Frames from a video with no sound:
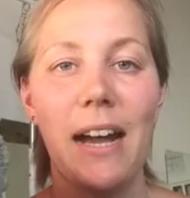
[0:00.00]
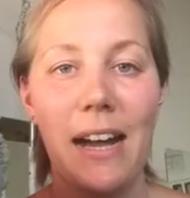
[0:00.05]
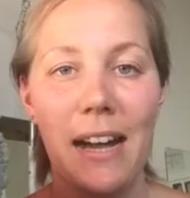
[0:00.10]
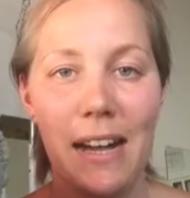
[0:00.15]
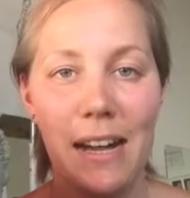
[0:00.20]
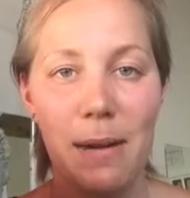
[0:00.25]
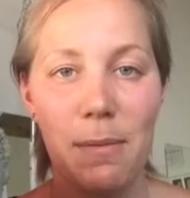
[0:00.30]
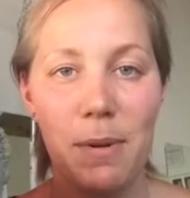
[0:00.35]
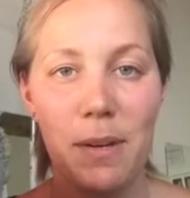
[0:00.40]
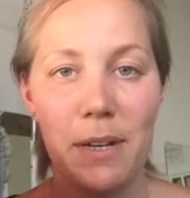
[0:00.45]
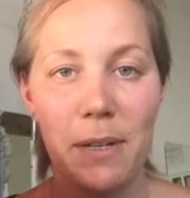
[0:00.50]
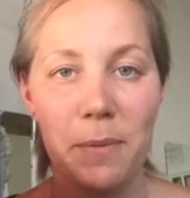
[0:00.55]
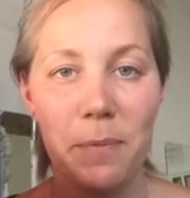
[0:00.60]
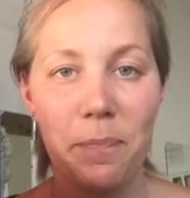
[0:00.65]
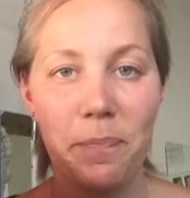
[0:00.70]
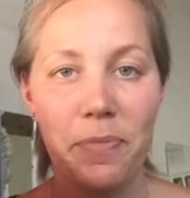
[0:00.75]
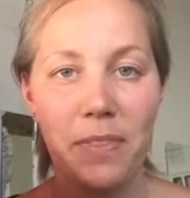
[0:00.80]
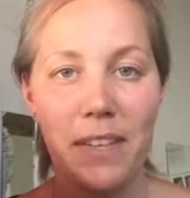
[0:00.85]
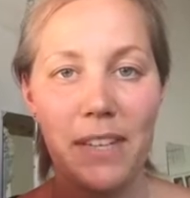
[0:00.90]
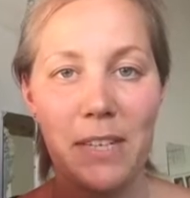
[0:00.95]
aber
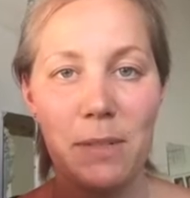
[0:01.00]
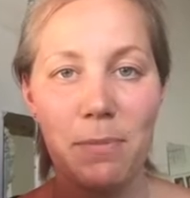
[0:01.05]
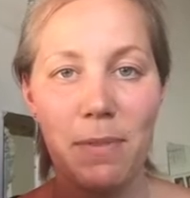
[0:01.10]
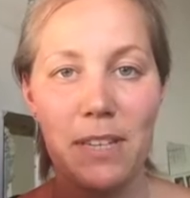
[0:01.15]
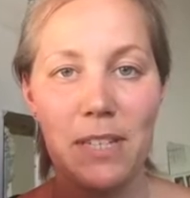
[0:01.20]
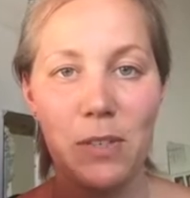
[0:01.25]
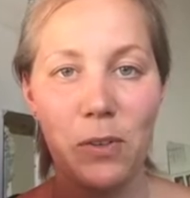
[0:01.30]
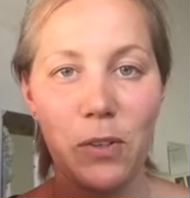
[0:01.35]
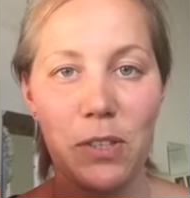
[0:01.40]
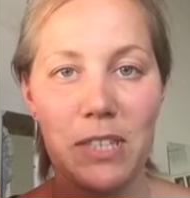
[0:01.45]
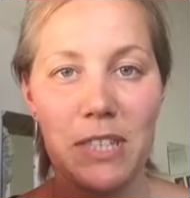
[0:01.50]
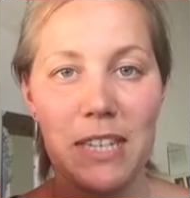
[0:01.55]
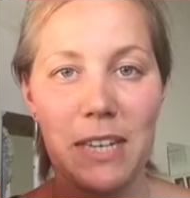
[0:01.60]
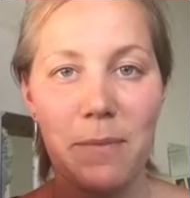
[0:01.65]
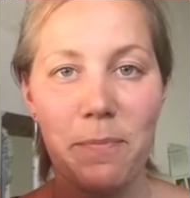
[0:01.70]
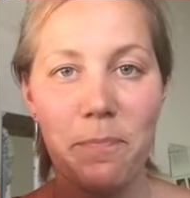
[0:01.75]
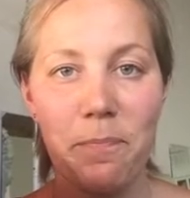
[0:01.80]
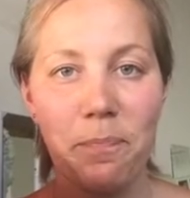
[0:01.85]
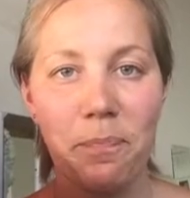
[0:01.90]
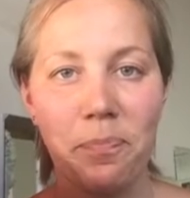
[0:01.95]
ich mache es
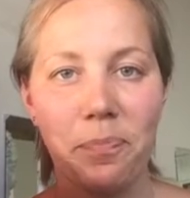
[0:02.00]
trotzdem.